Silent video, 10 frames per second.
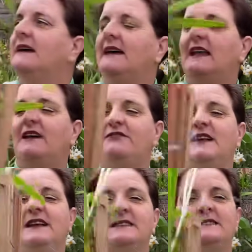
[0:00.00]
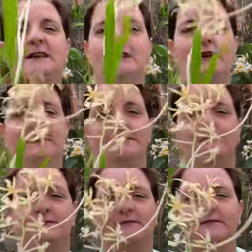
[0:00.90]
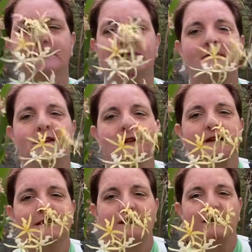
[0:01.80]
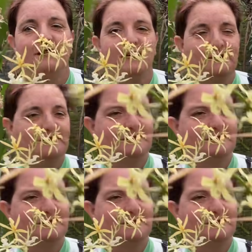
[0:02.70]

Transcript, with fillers: ela fica assim, ó. Tá vendo?